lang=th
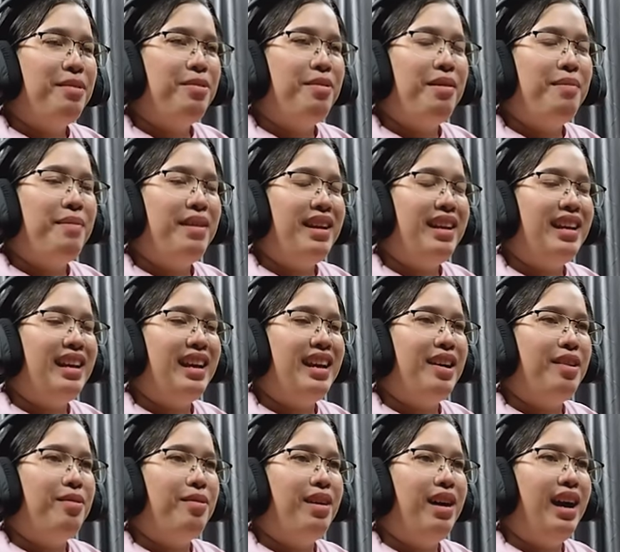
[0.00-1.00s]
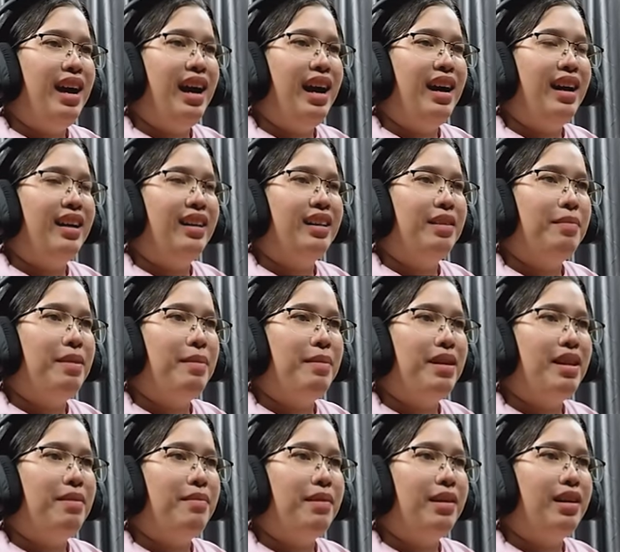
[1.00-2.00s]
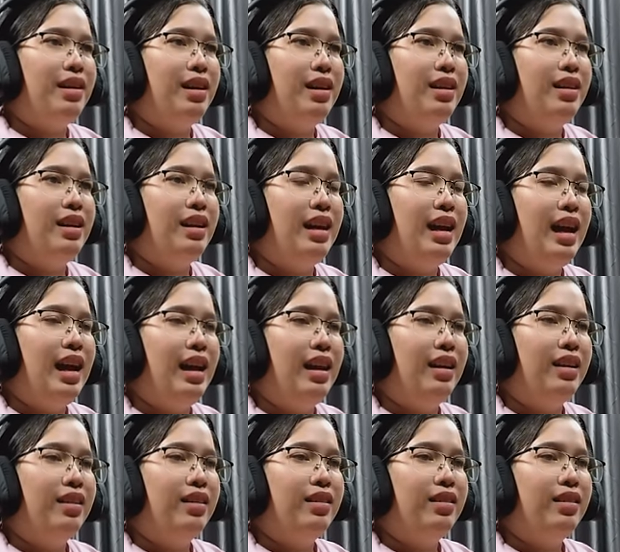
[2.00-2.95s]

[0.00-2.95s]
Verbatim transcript: มิวว่าไม่เกี่ยวว่ะทำไมมันยังมาเกิดอีกล่ะ